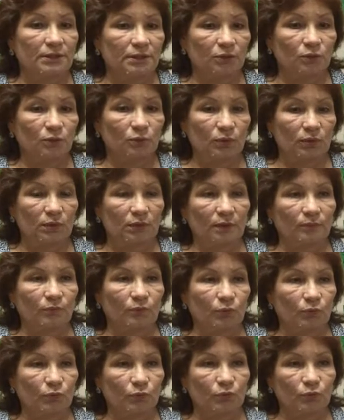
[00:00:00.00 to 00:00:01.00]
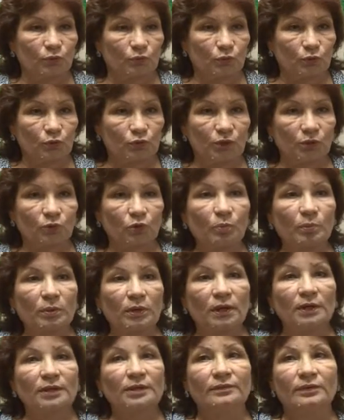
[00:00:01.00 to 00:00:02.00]
которые к нам ходят в кружки, но и
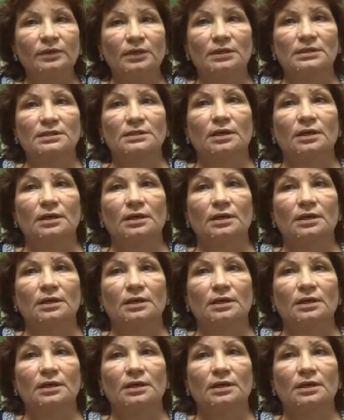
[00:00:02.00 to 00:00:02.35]
порадовались